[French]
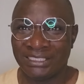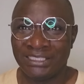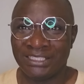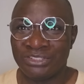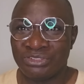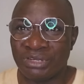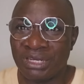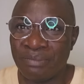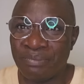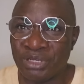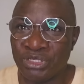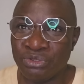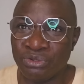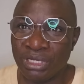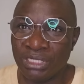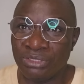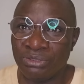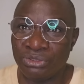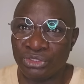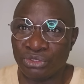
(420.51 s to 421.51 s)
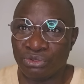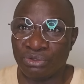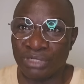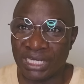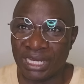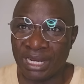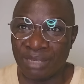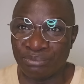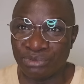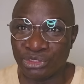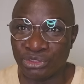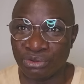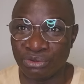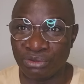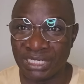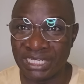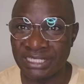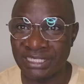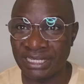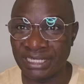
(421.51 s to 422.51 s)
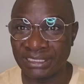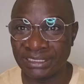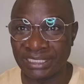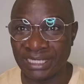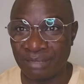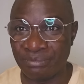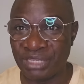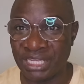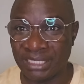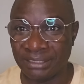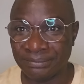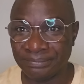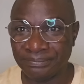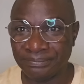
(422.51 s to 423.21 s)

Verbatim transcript: Ce n'est pas du gâteau, je connais, la, je connais ça très bien.